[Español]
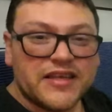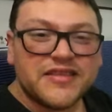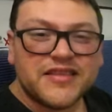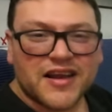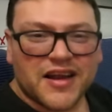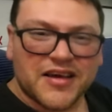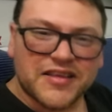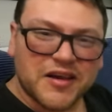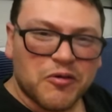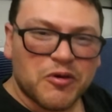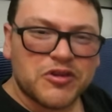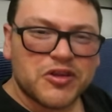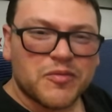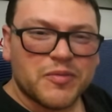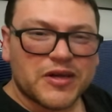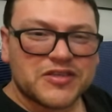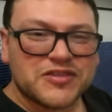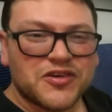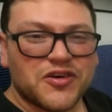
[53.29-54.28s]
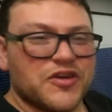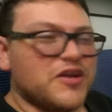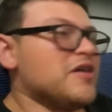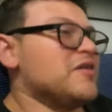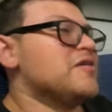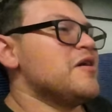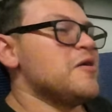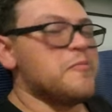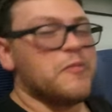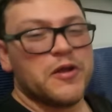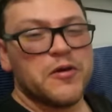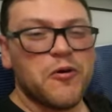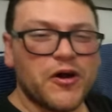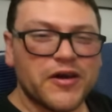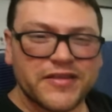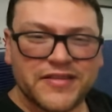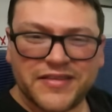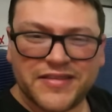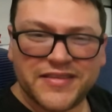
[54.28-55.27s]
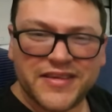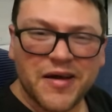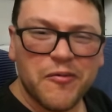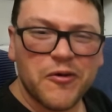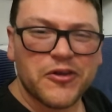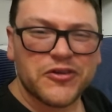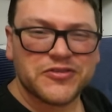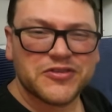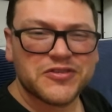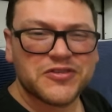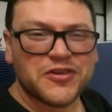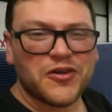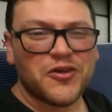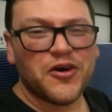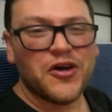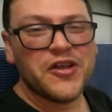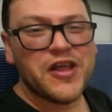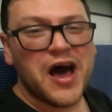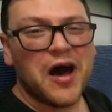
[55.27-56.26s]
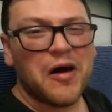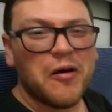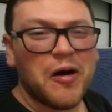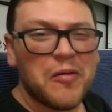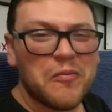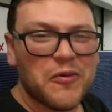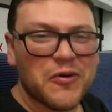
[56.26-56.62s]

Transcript: entran hasta cuatro personas. Esperemos que seamos nosotros dos nada más,